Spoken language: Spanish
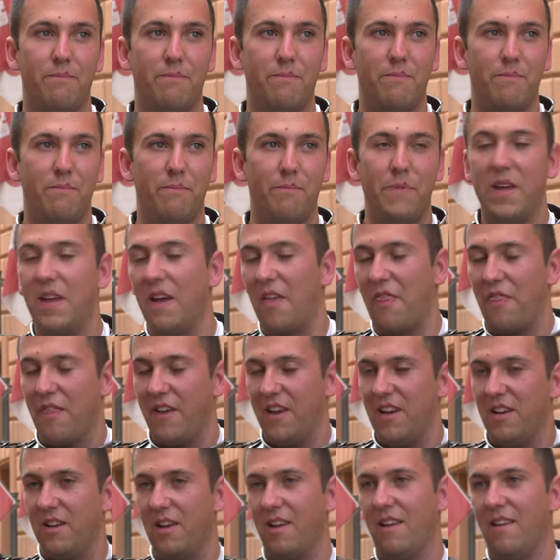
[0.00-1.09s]
es,
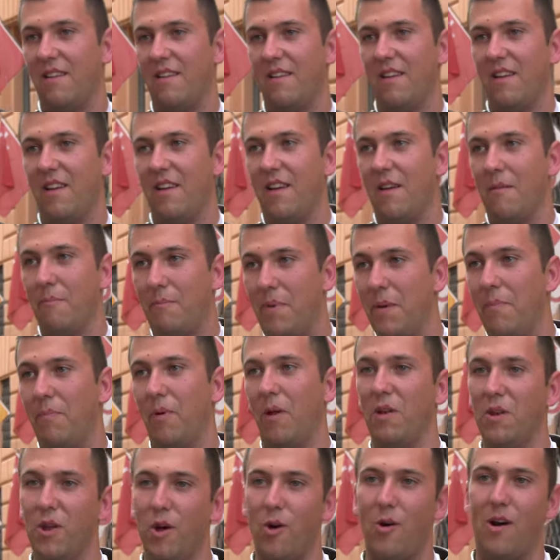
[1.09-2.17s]
precisamente, la
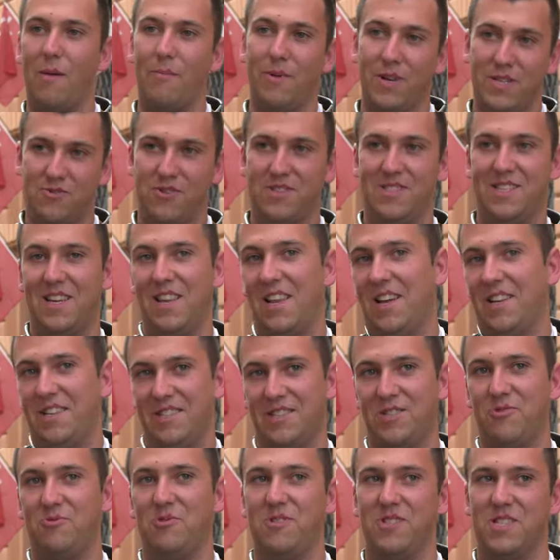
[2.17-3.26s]
Guardia Suiza.
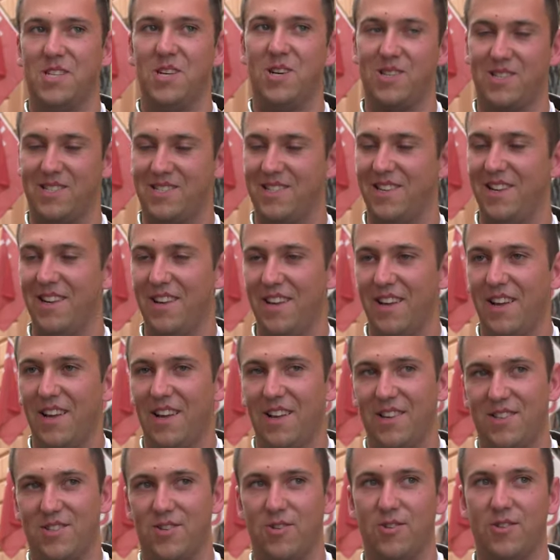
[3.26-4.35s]
Así que eso es
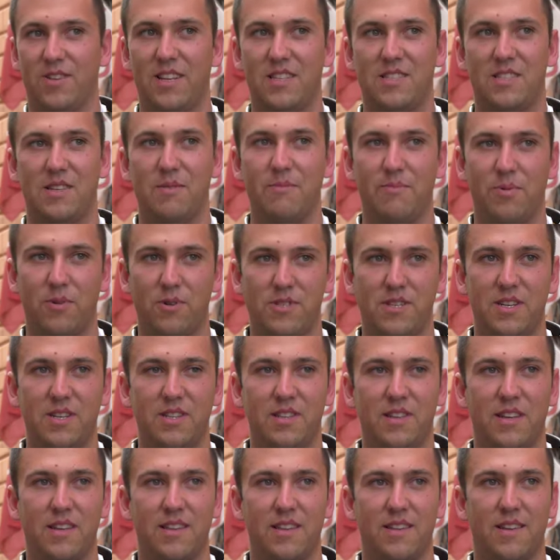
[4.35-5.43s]
importante. Y también
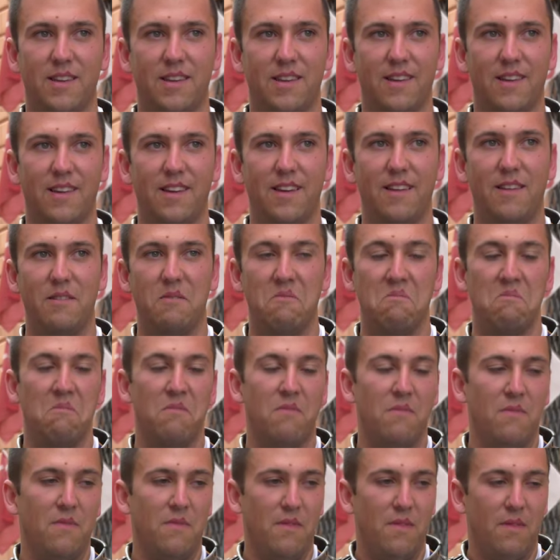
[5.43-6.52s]
por el lado sagrado.
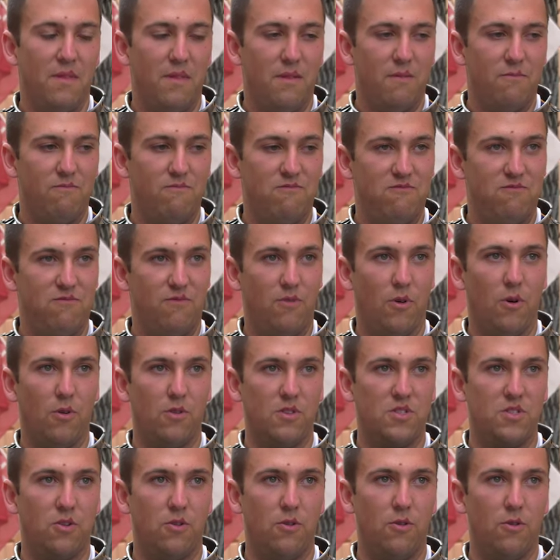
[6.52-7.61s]
Creo que es
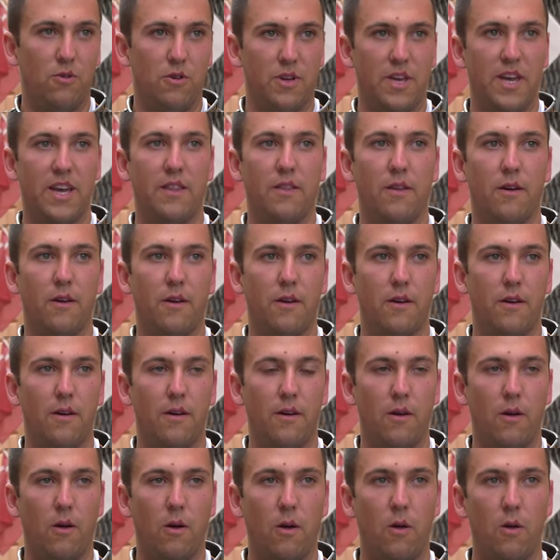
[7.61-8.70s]
esencial que todo el
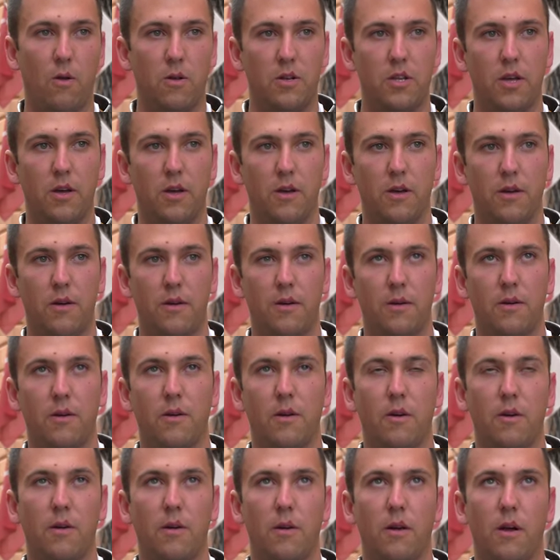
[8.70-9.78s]
mundo pueda ver que los
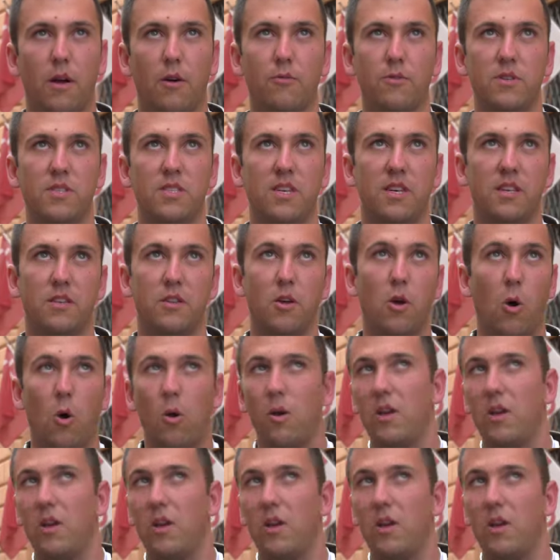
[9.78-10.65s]
jóvenes están en la